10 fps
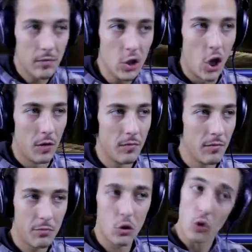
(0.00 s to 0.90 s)
No.
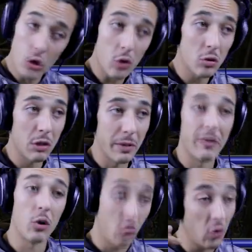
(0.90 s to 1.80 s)
Con loro non
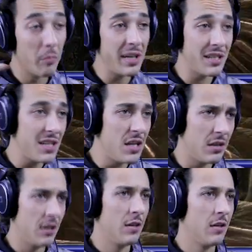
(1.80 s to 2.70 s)
sapevano. Con me sì.
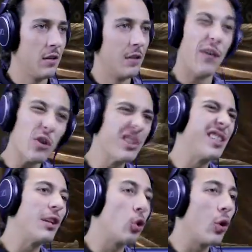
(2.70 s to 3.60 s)
Forse
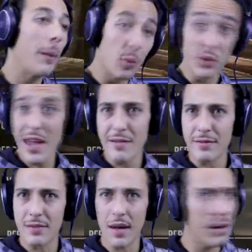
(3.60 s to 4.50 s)
sentono la
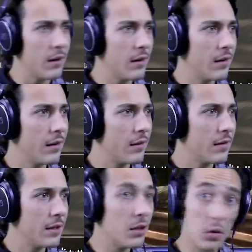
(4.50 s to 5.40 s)
potenza.
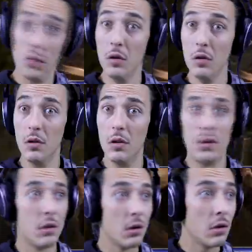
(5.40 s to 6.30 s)
Dicono, eh,
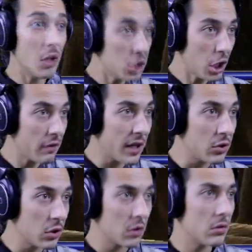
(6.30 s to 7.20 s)
chi sta
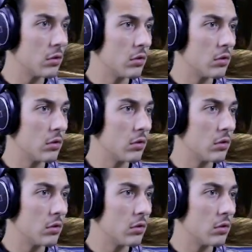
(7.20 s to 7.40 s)
arrivando?